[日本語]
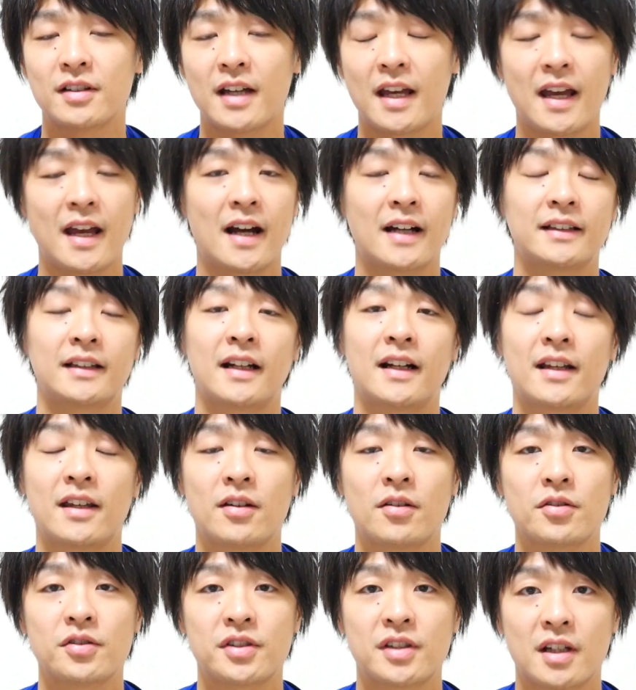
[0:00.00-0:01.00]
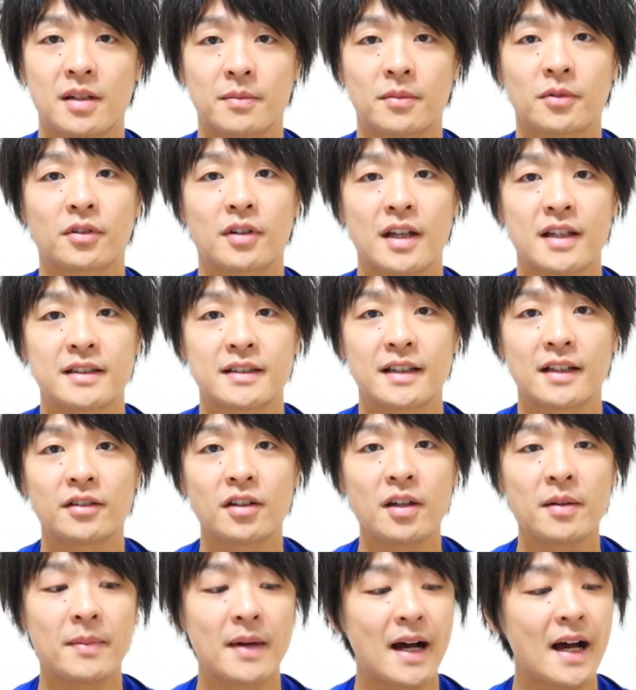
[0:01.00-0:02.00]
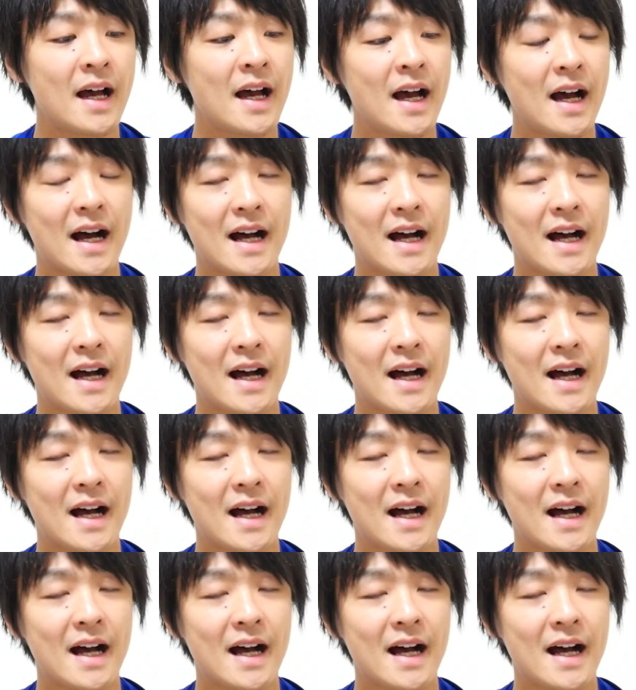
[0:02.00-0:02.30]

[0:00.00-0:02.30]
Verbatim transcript: え働きをしているものです例えば